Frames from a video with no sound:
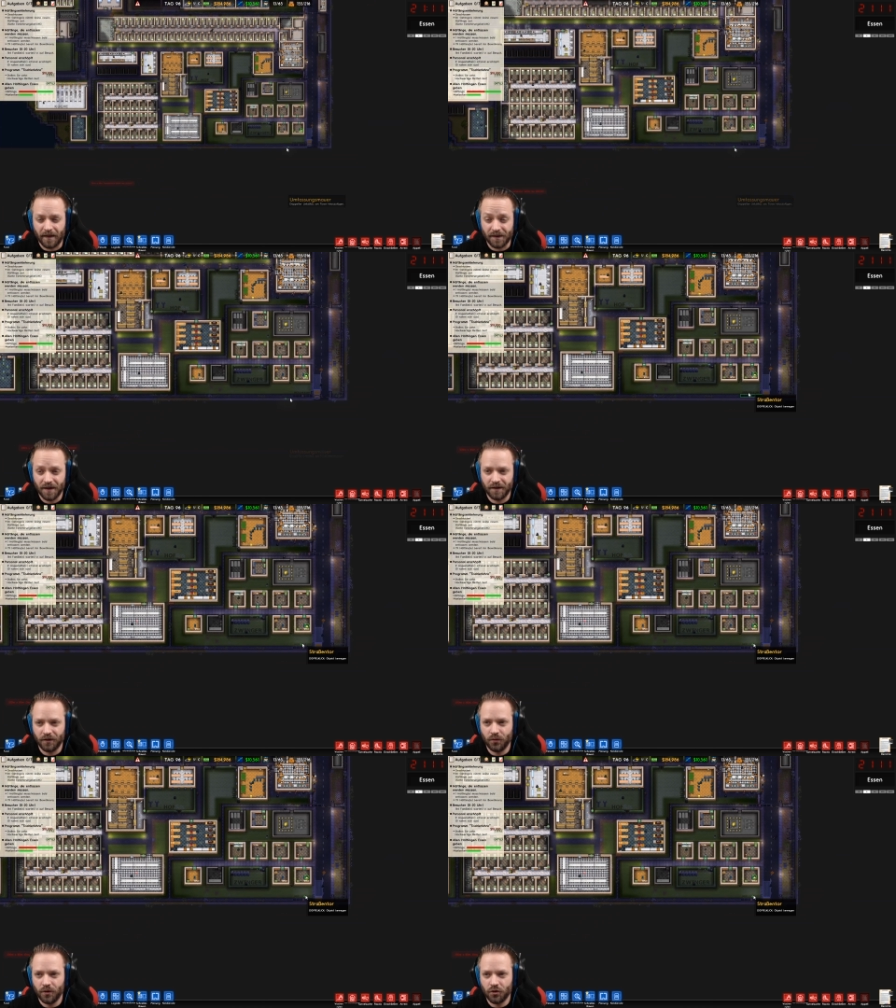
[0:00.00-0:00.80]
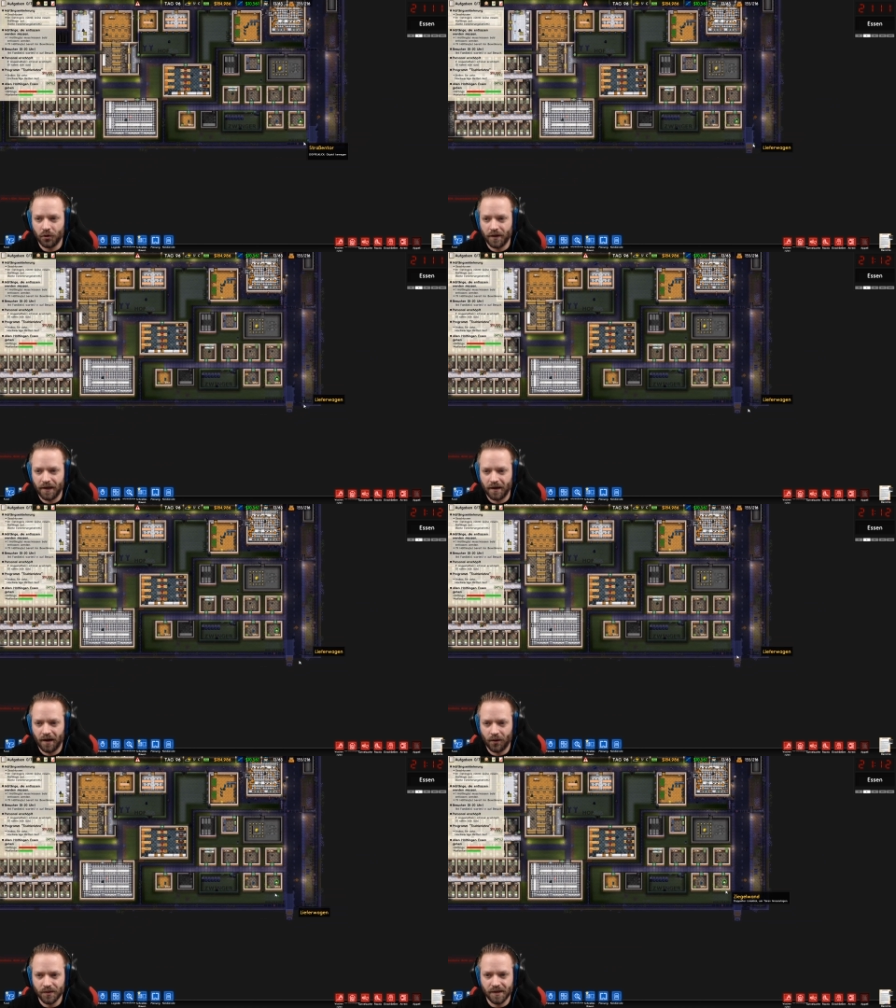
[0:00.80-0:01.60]
Ich hätte natürlich schon
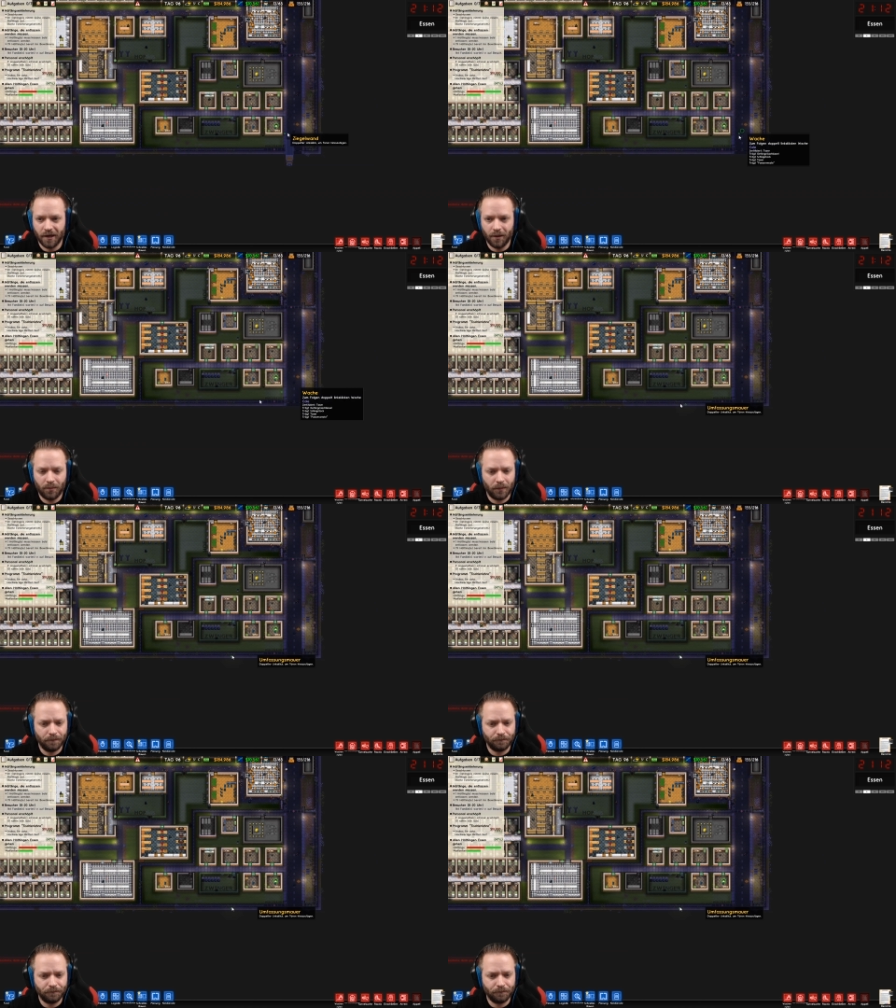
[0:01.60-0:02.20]
gerne außerhalb.